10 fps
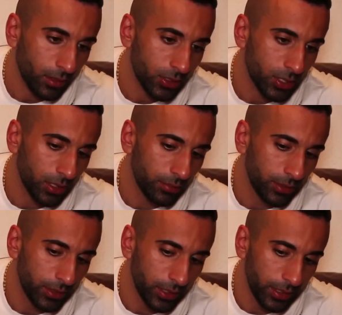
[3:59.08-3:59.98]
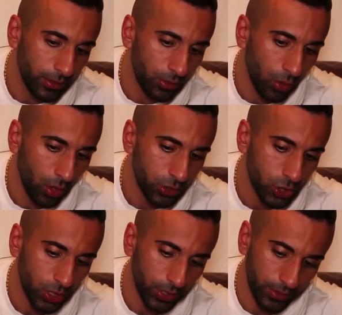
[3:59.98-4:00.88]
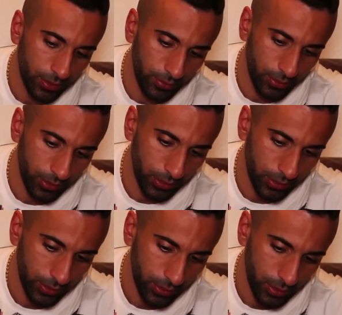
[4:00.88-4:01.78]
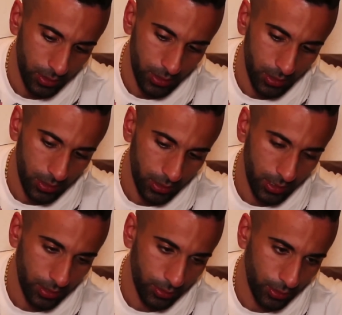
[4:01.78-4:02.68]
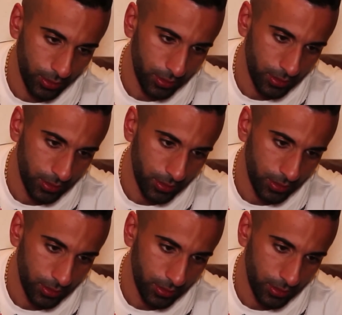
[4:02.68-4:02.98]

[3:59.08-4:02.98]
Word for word: Ich habe in Nordstadt gewohnt. Ghetto.